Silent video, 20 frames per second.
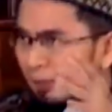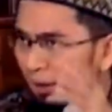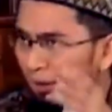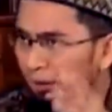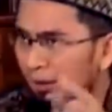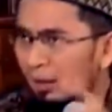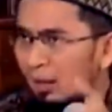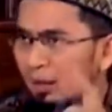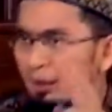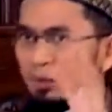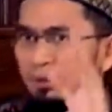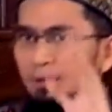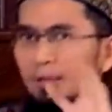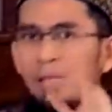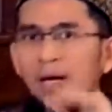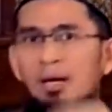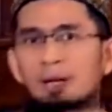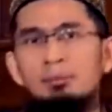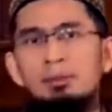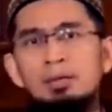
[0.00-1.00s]
yang halal tidak
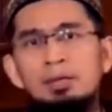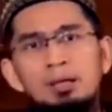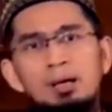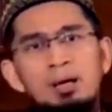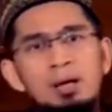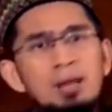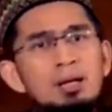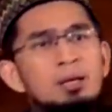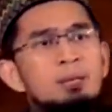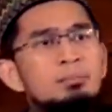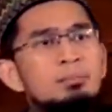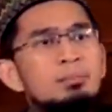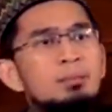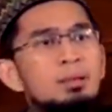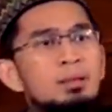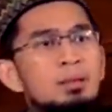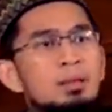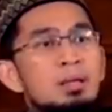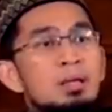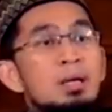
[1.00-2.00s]
akan milik yang haram.
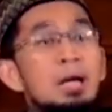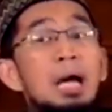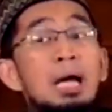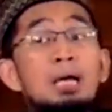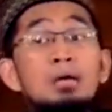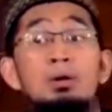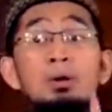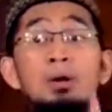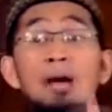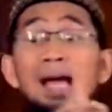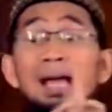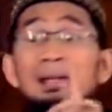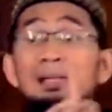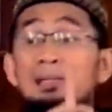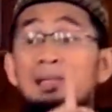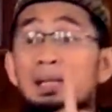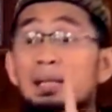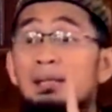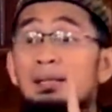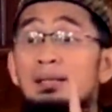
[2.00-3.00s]
Kalau
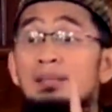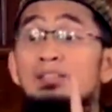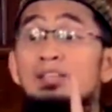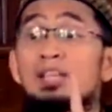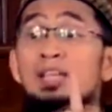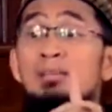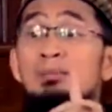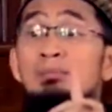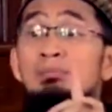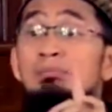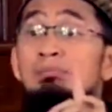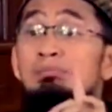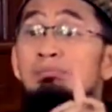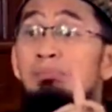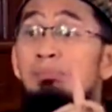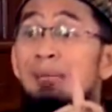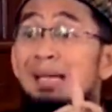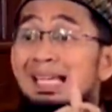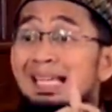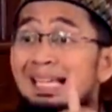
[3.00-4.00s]
Anda sering
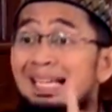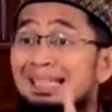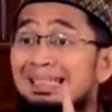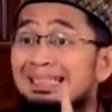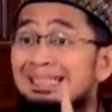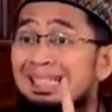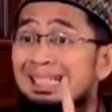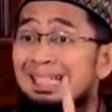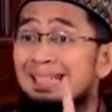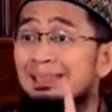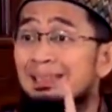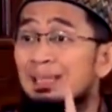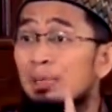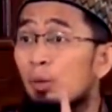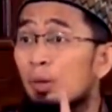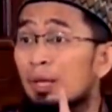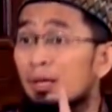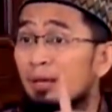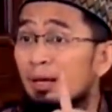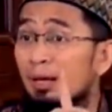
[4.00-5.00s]
mengingat-ingat di
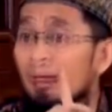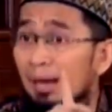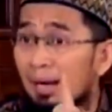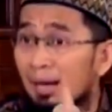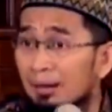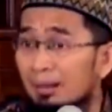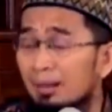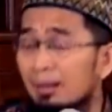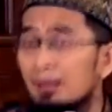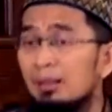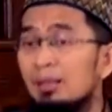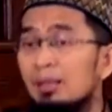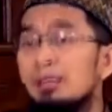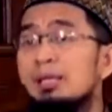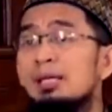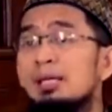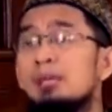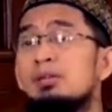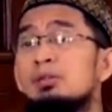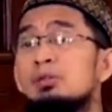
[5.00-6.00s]
luar yang halal,
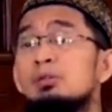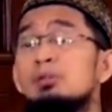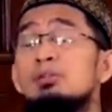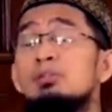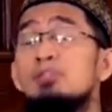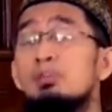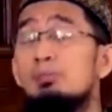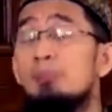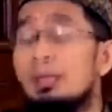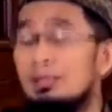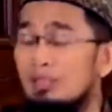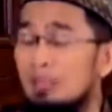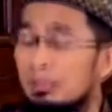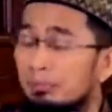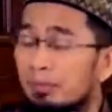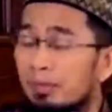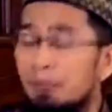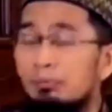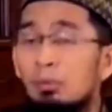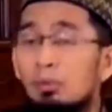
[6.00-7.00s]
itu coba
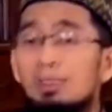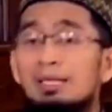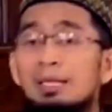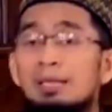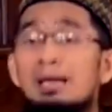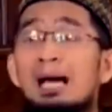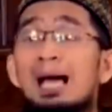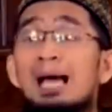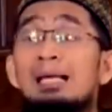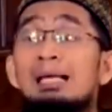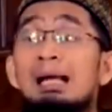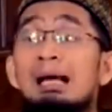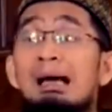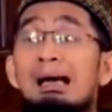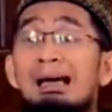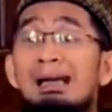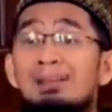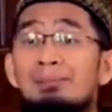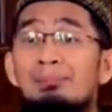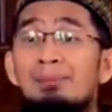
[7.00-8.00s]
camkan mungkin ada yang
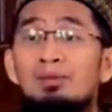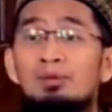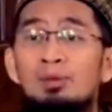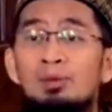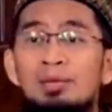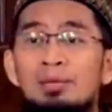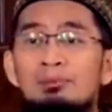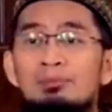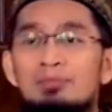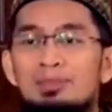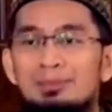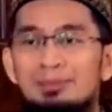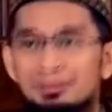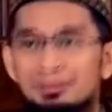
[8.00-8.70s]
haram masuk ke dalam jiwa